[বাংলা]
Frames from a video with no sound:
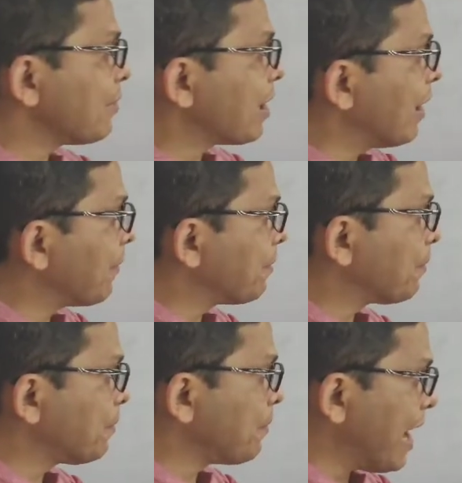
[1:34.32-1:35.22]
আমরা
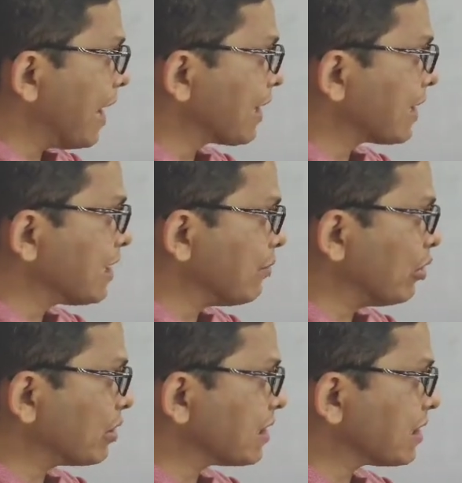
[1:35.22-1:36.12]
পাহাড়ে কি
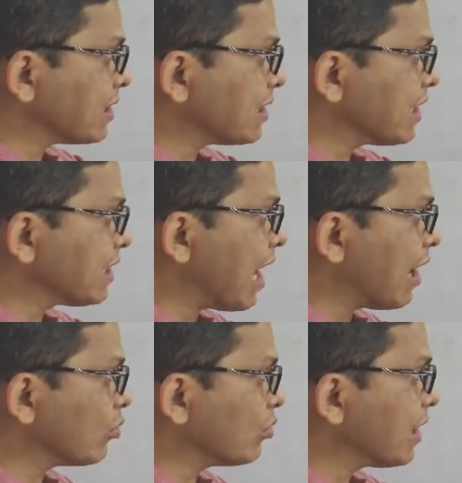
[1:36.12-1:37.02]
বলতেছি যে
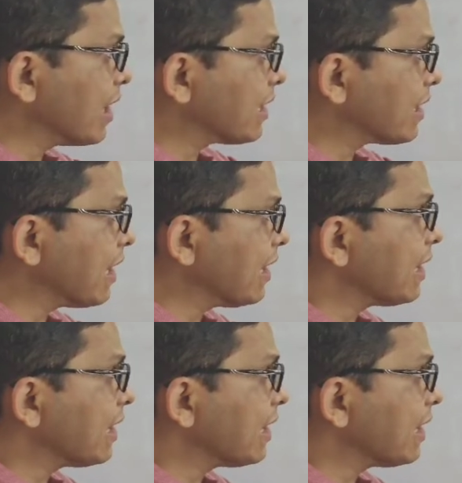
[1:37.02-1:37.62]
ঢালু এটা